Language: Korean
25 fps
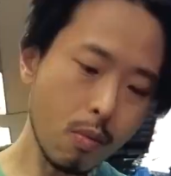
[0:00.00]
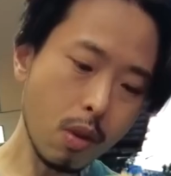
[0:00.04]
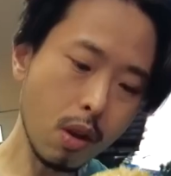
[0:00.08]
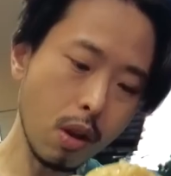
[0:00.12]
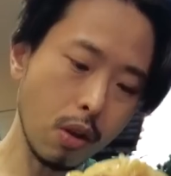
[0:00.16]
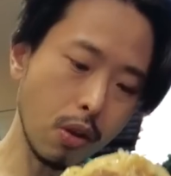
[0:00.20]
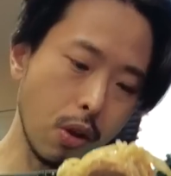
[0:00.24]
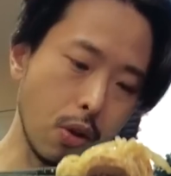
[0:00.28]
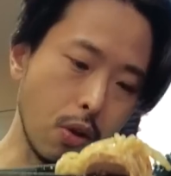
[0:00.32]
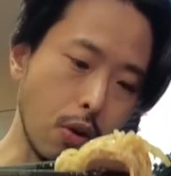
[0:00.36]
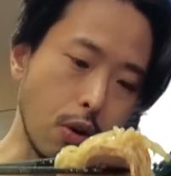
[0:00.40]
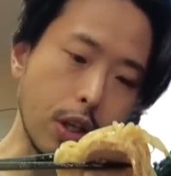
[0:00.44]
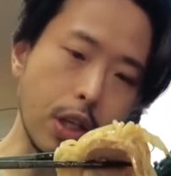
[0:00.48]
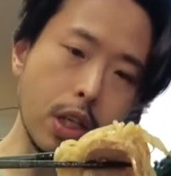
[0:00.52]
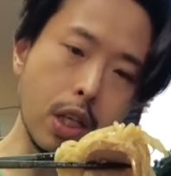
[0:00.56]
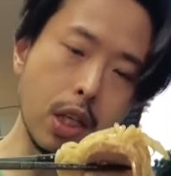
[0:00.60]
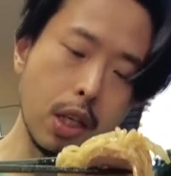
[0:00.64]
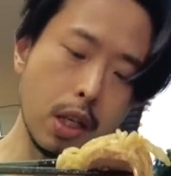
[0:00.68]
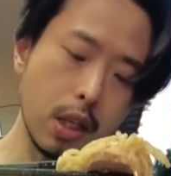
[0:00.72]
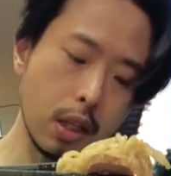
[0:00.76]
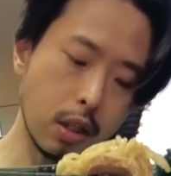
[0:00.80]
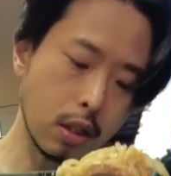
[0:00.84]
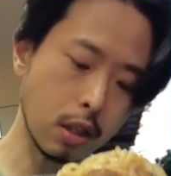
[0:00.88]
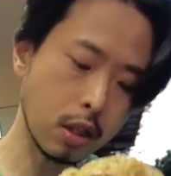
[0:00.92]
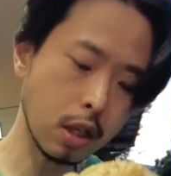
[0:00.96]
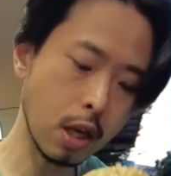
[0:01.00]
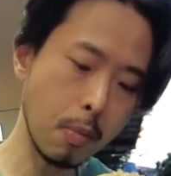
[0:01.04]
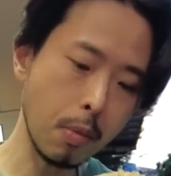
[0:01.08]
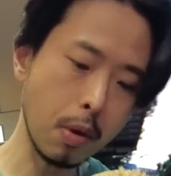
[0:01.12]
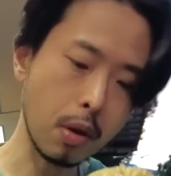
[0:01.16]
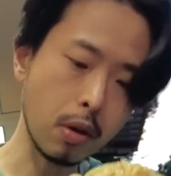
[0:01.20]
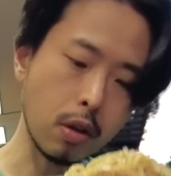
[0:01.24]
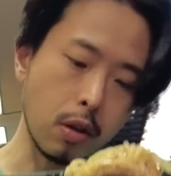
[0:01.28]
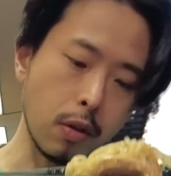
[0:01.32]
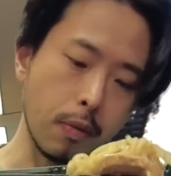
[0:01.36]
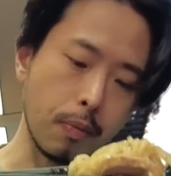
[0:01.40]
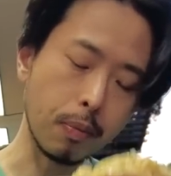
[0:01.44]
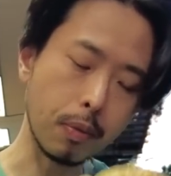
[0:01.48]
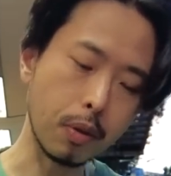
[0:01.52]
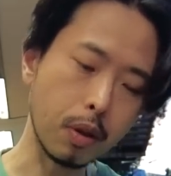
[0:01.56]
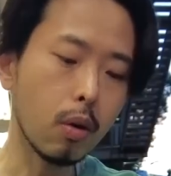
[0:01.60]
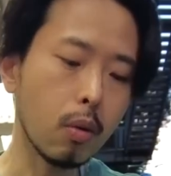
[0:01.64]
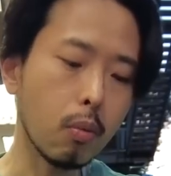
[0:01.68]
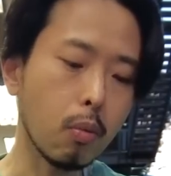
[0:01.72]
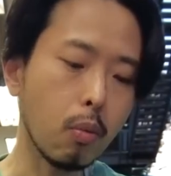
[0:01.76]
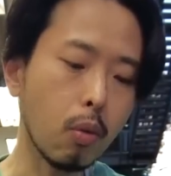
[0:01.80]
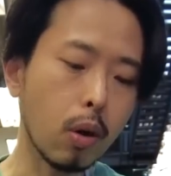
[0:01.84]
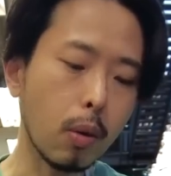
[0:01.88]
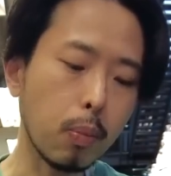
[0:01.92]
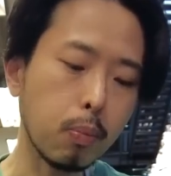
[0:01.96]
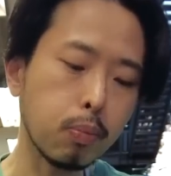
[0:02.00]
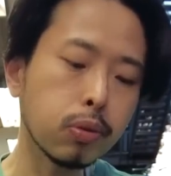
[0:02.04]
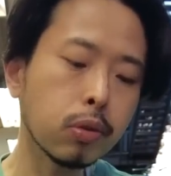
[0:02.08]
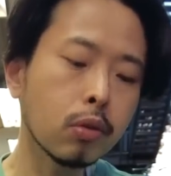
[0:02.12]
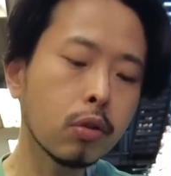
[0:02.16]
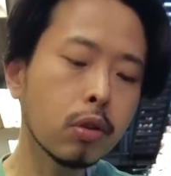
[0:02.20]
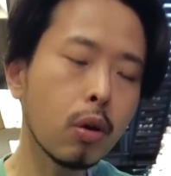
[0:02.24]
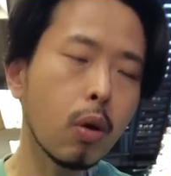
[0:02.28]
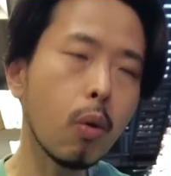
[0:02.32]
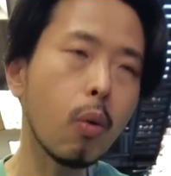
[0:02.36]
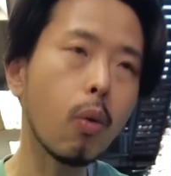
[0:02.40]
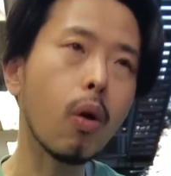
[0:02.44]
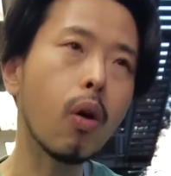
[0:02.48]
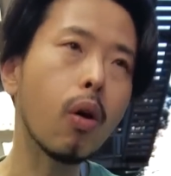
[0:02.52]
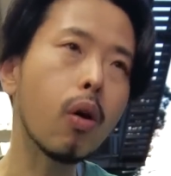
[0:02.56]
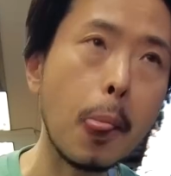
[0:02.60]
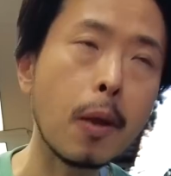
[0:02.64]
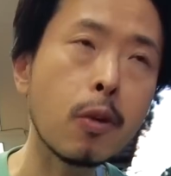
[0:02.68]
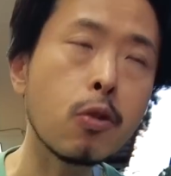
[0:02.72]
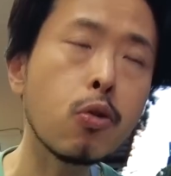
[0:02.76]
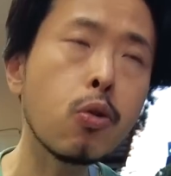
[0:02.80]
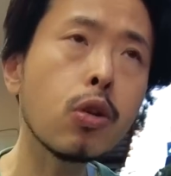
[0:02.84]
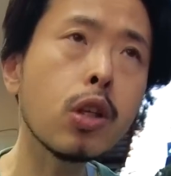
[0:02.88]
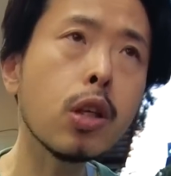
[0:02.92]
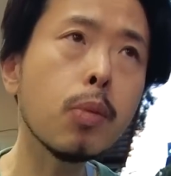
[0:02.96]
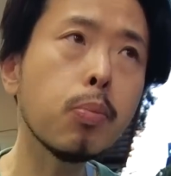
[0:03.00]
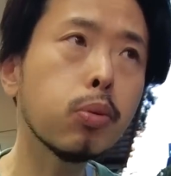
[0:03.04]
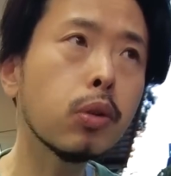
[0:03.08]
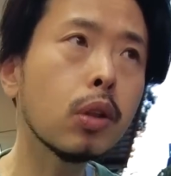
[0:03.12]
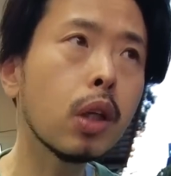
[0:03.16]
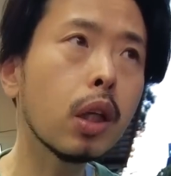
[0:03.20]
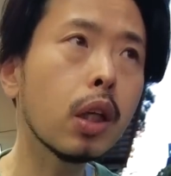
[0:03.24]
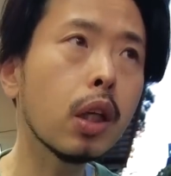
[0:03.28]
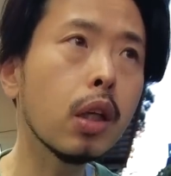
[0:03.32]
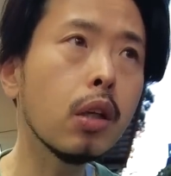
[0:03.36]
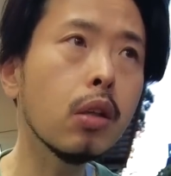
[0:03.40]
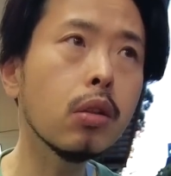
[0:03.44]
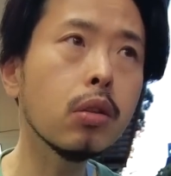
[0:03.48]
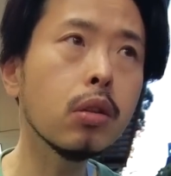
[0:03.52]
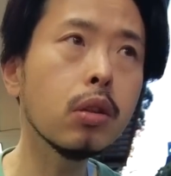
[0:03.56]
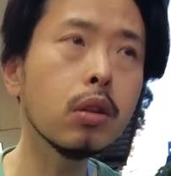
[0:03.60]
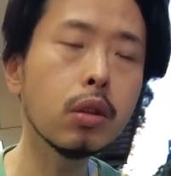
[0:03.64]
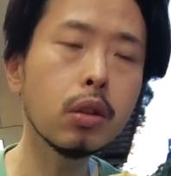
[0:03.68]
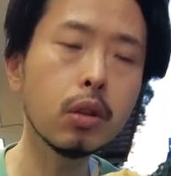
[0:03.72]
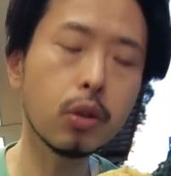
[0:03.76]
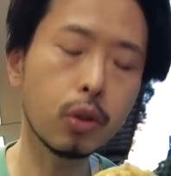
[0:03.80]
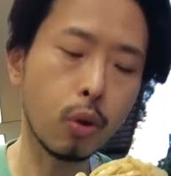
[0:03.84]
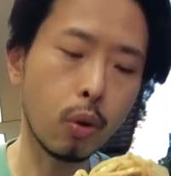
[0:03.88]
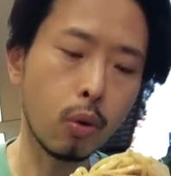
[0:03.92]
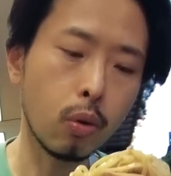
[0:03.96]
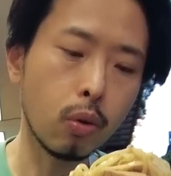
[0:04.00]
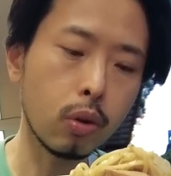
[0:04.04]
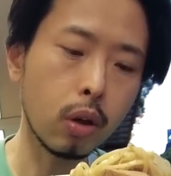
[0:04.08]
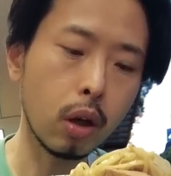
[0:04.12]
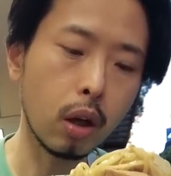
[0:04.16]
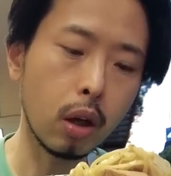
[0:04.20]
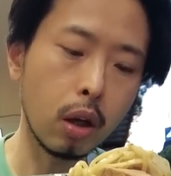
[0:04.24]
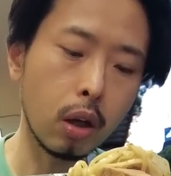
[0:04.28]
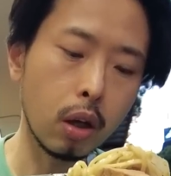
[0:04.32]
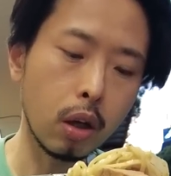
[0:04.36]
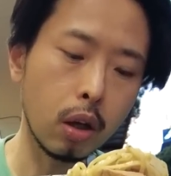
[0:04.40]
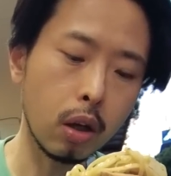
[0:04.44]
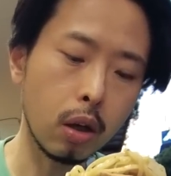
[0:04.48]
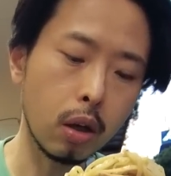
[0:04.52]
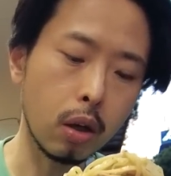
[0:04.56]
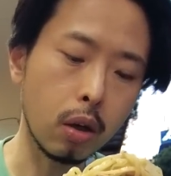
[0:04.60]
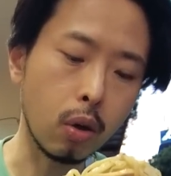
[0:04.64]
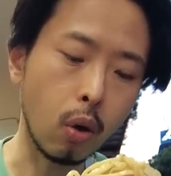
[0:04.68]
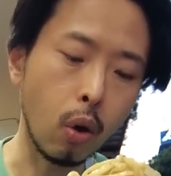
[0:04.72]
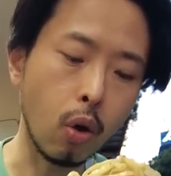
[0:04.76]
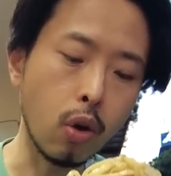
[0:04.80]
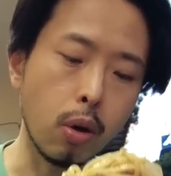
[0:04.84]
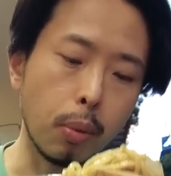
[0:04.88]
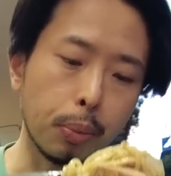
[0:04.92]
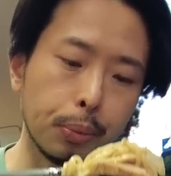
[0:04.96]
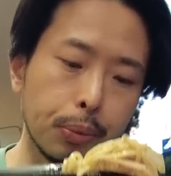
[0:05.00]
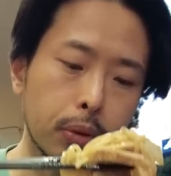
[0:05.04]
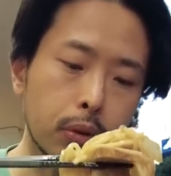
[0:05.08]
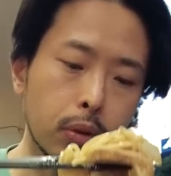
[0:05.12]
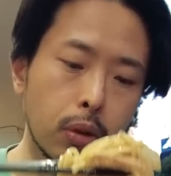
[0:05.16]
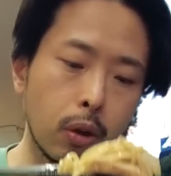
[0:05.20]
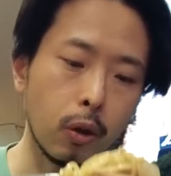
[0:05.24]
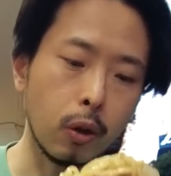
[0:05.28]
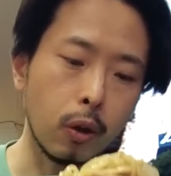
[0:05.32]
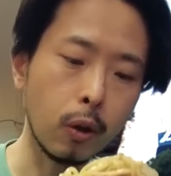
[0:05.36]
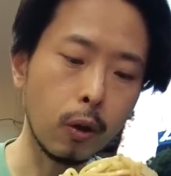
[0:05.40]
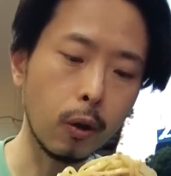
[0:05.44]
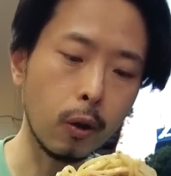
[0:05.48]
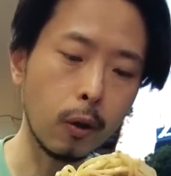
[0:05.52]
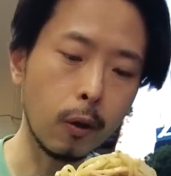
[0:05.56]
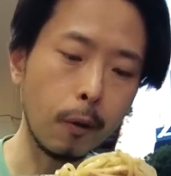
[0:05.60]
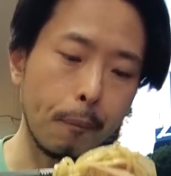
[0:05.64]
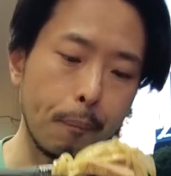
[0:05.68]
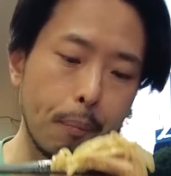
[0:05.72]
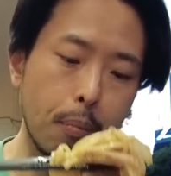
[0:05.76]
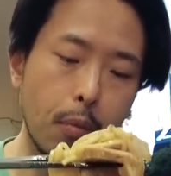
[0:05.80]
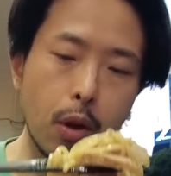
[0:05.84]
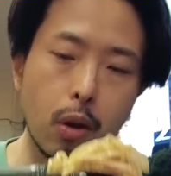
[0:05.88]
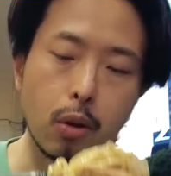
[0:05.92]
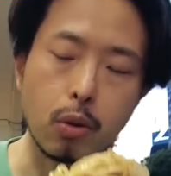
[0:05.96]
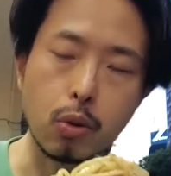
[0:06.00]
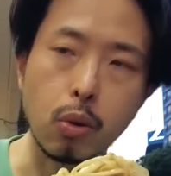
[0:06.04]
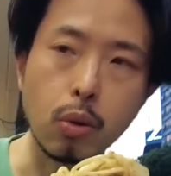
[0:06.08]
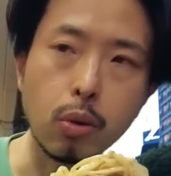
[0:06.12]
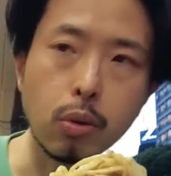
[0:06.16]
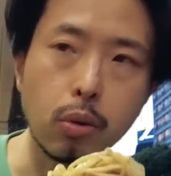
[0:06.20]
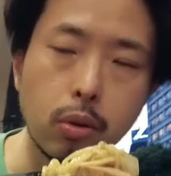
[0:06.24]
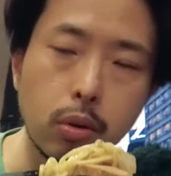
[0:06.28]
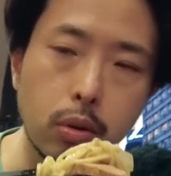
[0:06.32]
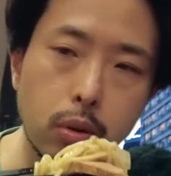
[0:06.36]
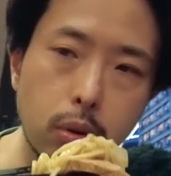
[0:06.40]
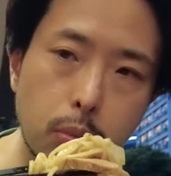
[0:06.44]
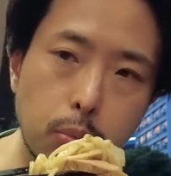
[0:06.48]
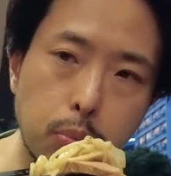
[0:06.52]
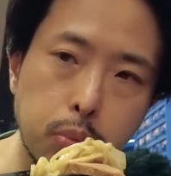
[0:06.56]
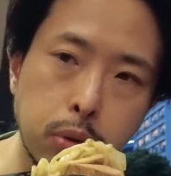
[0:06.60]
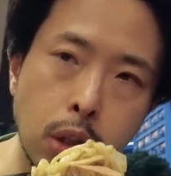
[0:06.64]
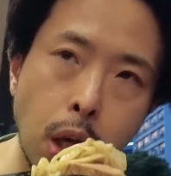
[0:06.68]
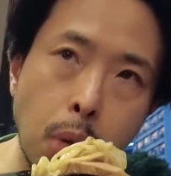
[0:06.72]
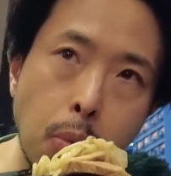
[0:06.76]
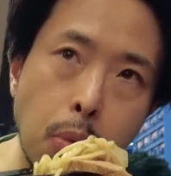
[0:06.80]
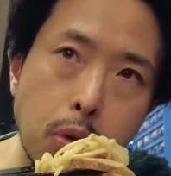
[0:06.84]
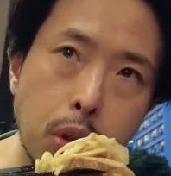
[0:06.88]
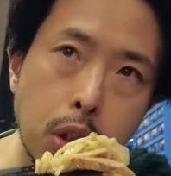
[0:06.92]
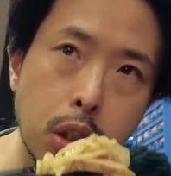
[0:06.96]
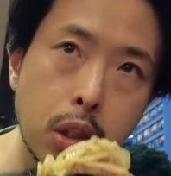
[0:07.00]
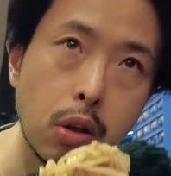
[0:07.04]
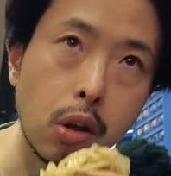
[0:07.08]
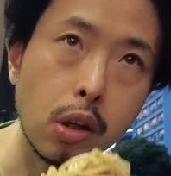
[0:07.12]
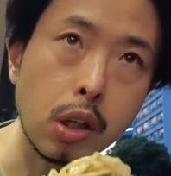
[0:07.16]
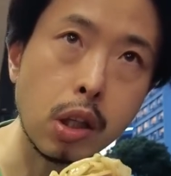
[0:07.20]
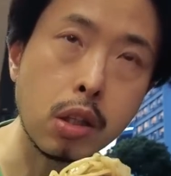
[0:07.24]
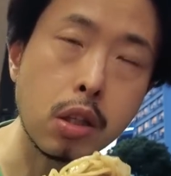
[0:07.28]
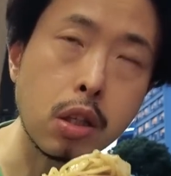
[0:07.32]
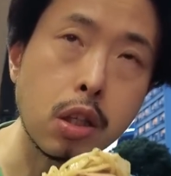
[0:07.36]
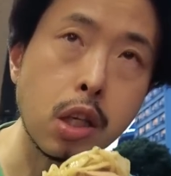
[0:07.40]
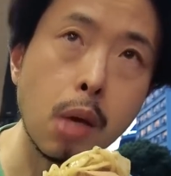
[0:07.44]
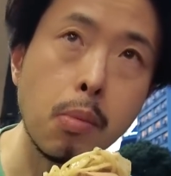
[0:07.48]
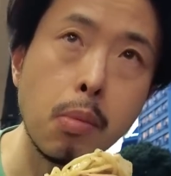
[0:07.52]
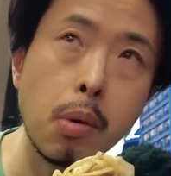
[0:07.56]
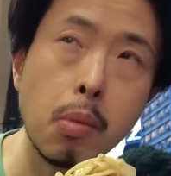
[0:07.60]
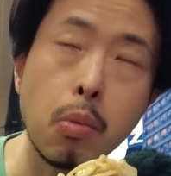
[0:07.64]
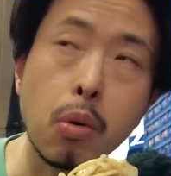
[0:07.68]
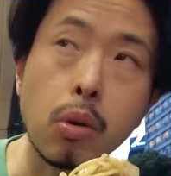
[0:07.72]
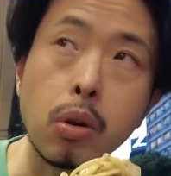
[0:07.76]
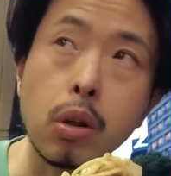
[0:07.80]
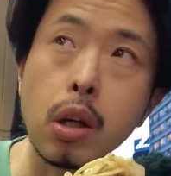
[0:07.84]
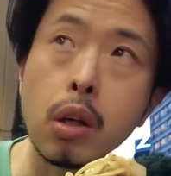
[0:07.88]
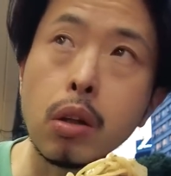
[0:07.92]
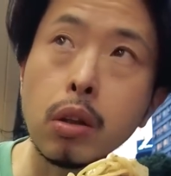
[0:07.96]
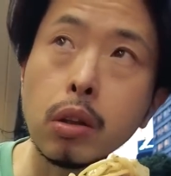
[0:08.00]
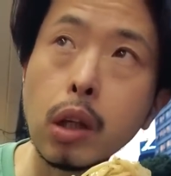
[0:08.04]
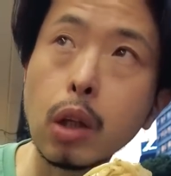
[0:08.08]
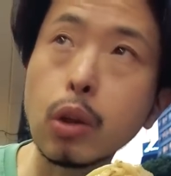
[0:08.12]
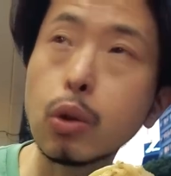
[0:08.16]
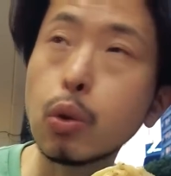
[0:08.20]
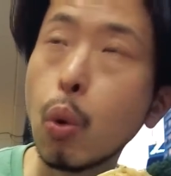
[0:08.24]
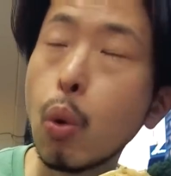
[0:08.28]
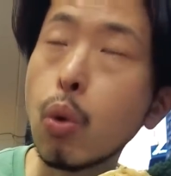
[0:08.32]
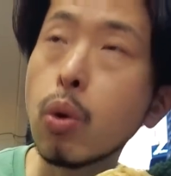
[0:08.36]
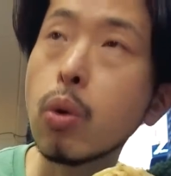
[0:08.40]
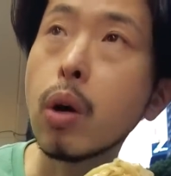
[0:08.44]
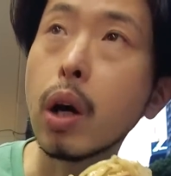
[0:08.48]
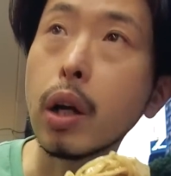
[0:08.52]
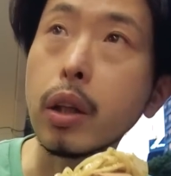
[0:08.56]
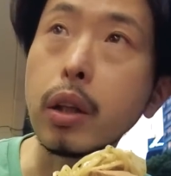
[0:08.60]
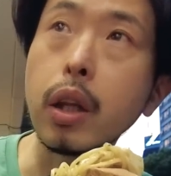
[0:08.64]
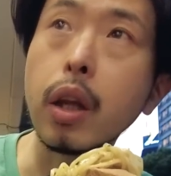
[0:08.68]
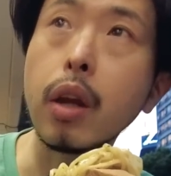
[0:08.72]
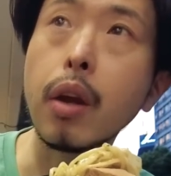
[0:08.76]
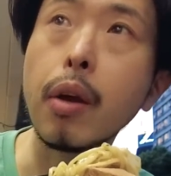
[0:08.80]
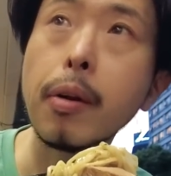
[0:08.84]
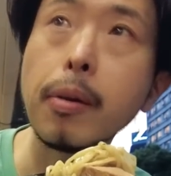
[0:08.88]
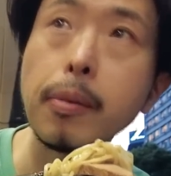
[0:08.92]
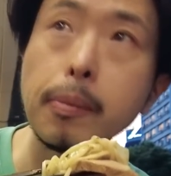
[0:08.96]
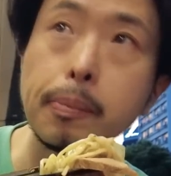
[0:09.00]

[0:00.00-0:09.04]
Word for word: 근데 여기 츠케면은 뭔가 부드러워. 속이 부대끼는 경우가 거의 없어서 저는 부담 없이 여기 츠케멘 먹기에는 딱 좋은 것 같아요.